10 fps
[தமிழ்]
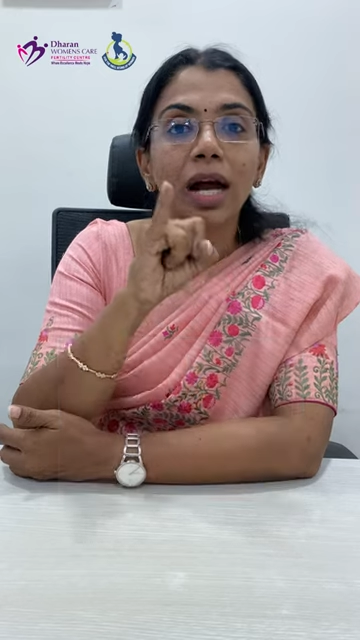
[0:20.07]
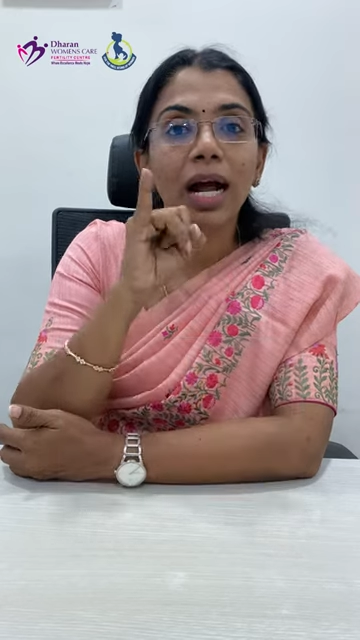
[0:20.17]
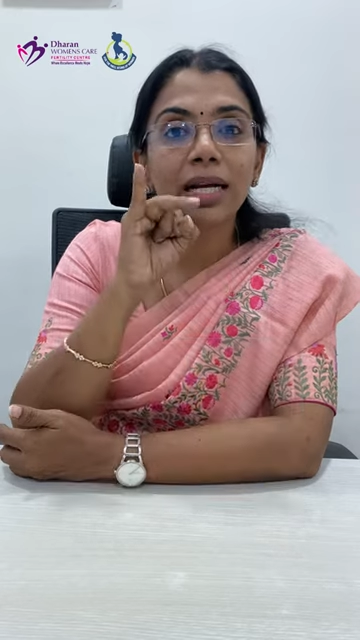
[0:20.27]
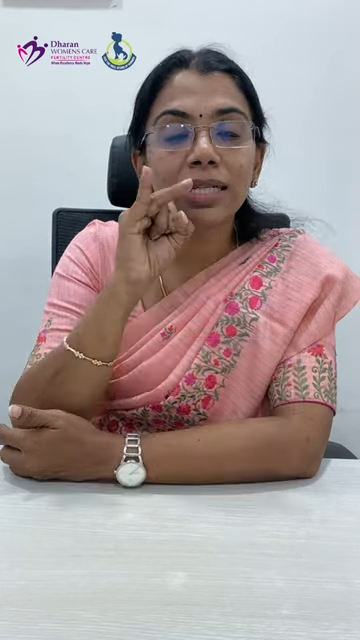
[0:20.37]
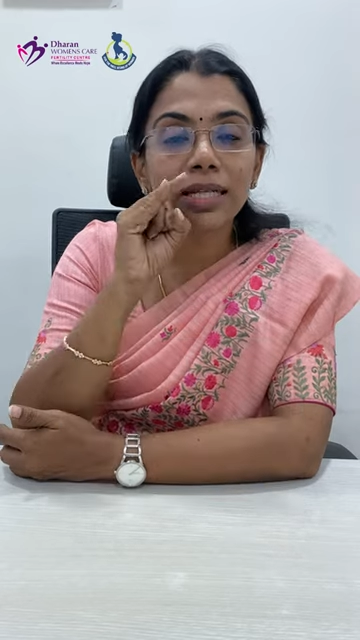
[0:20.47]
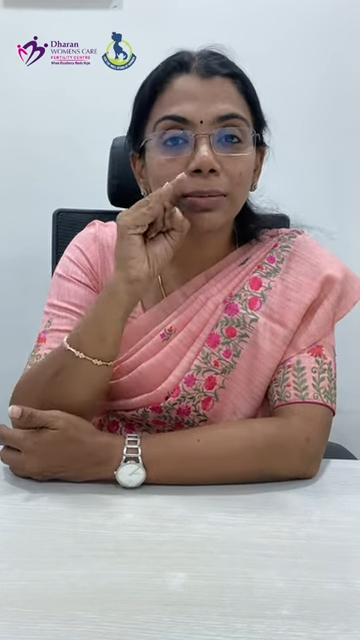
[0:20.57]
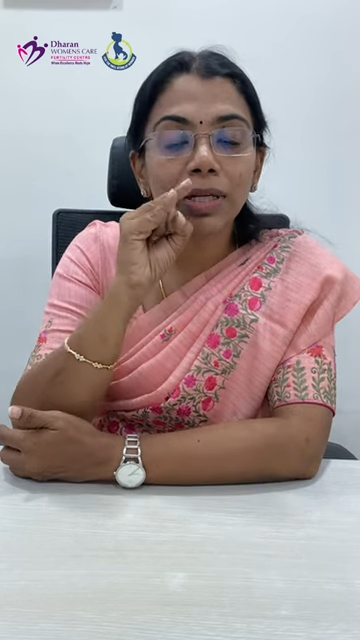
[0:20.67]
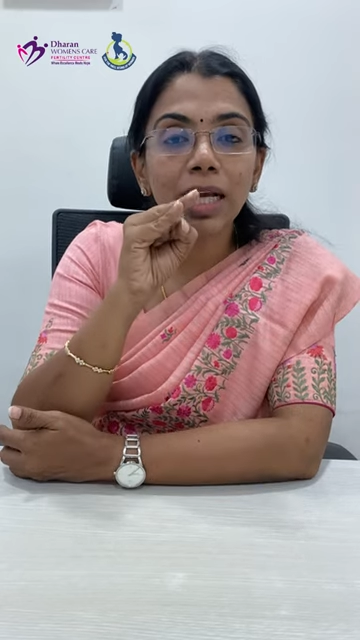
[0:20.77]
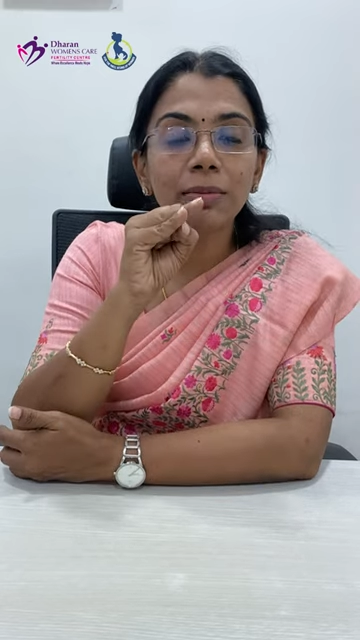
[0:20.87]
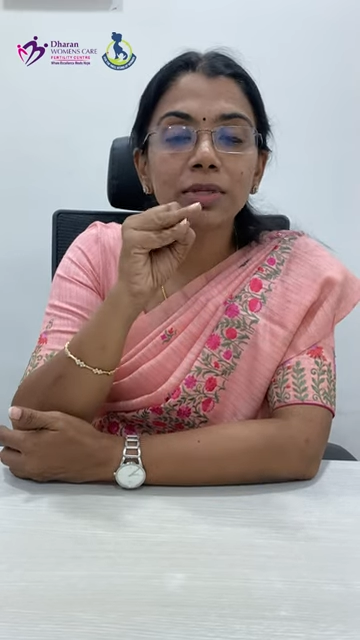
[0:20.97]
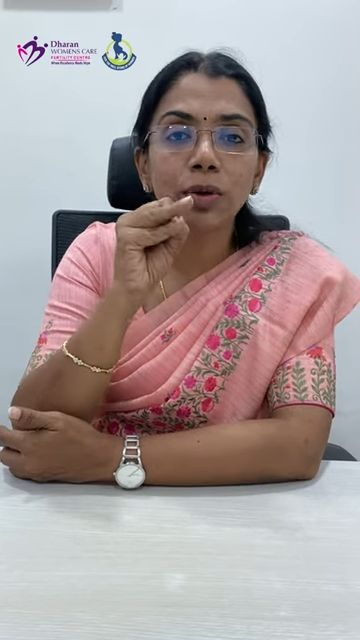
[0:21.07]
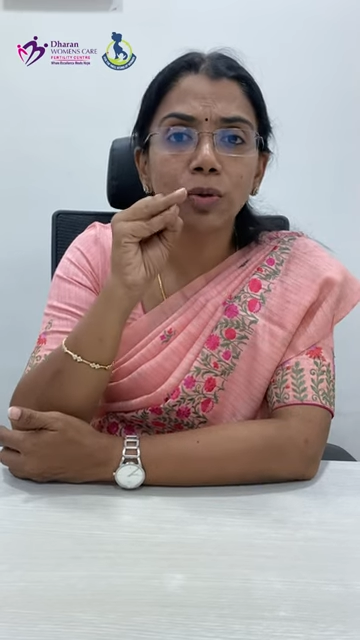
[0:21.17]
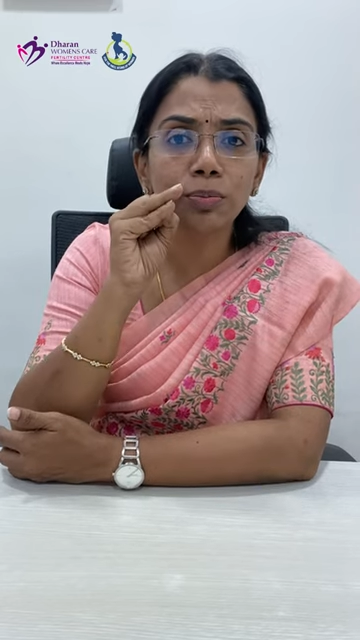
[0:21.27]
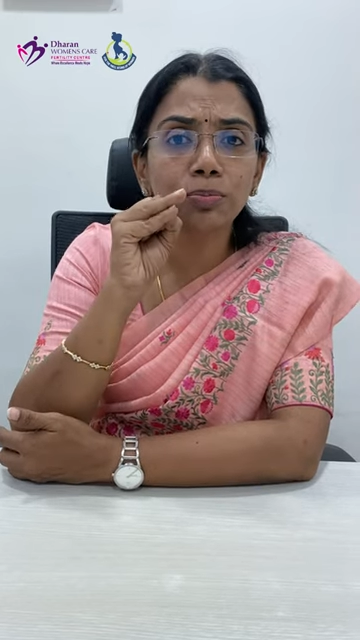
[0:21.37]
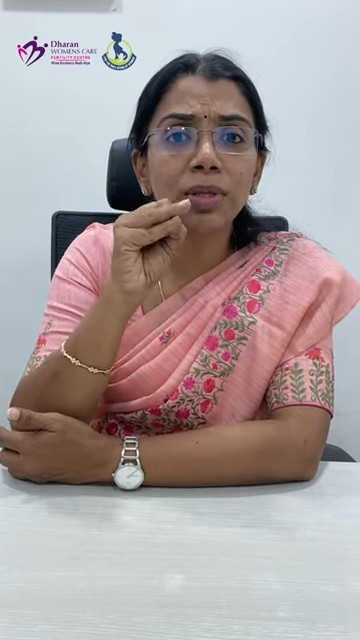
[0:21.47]
அண்ட் சம்டைம்ஸ்
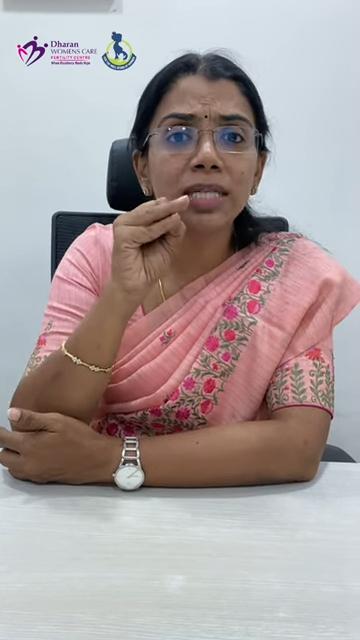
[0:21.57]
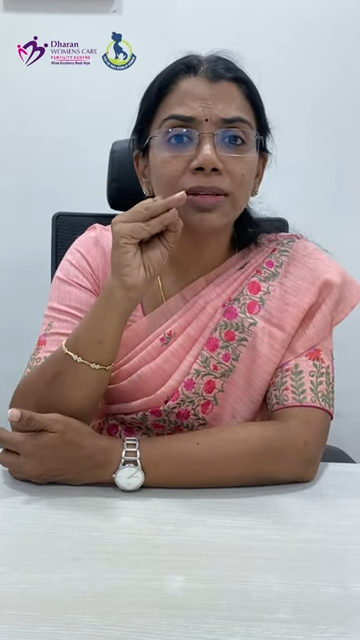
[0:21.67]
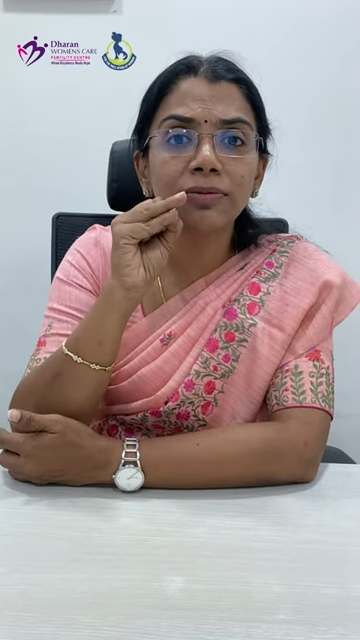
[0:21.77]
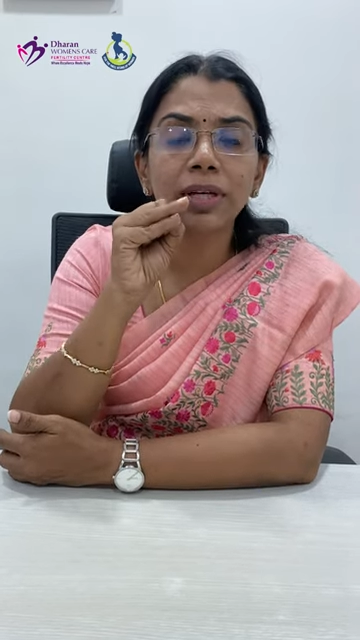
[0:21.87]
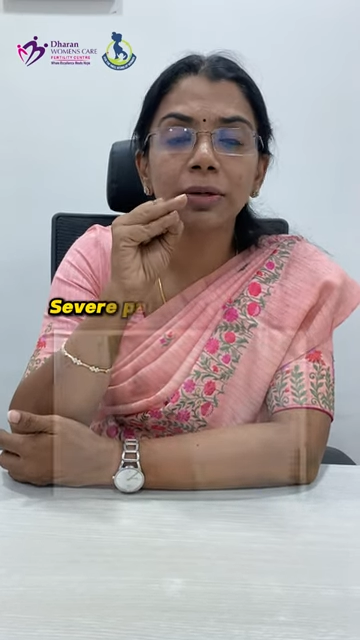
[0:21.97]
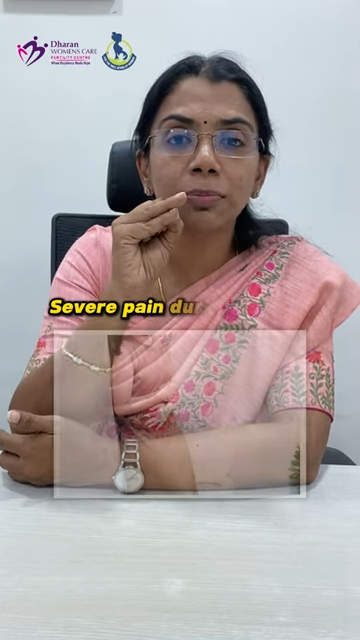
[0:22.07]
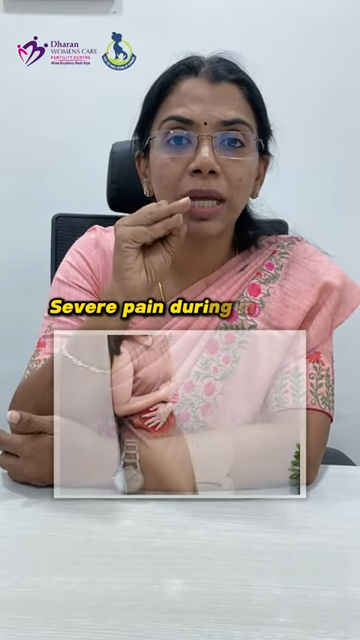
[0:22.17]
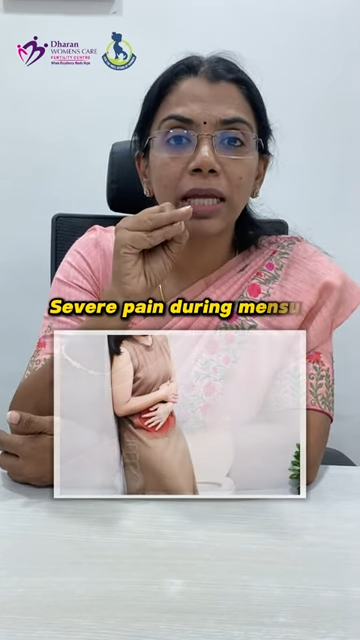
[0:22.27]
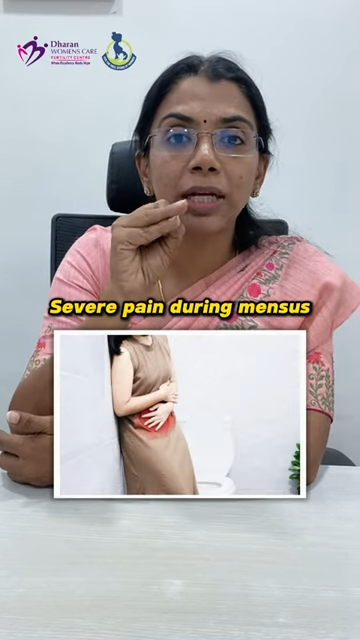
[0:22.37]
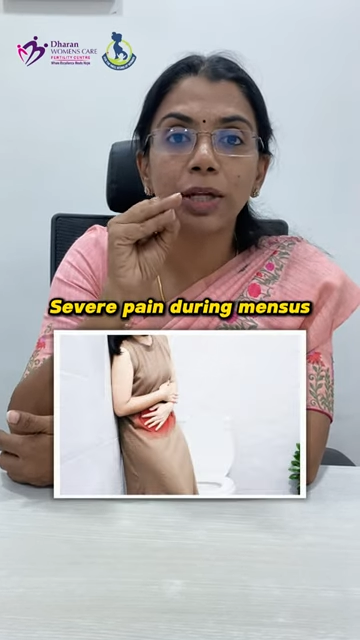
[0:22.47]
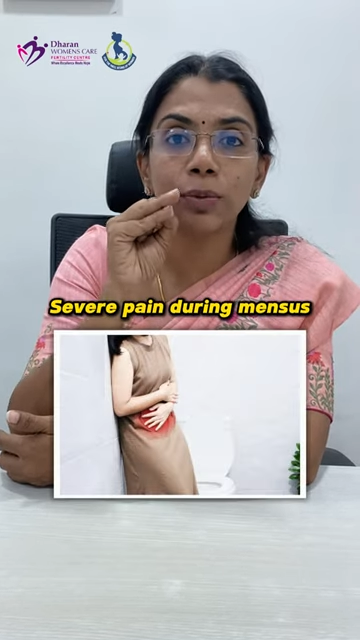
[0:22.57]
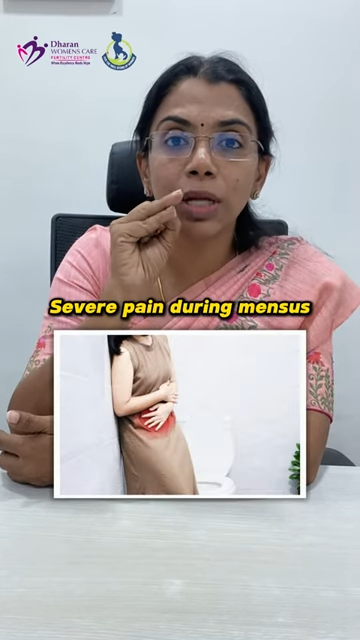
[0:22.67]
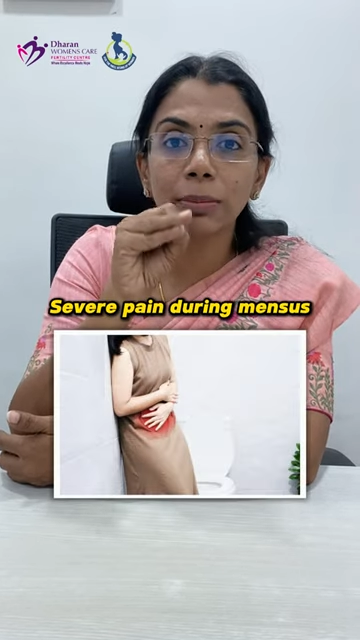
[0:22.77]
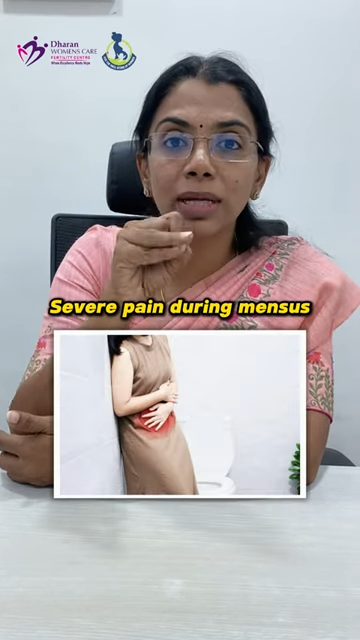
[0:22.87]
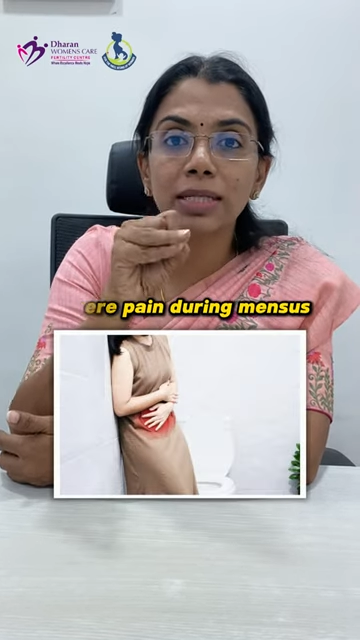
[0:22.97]
ரொம்ப சிவியர் பெயின் டியூரிங்
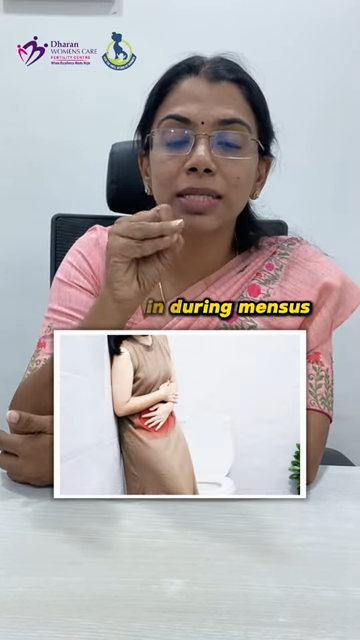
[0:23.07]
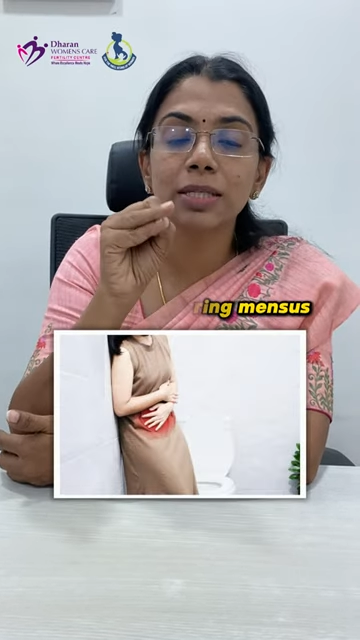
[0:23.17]
மென்சஸ்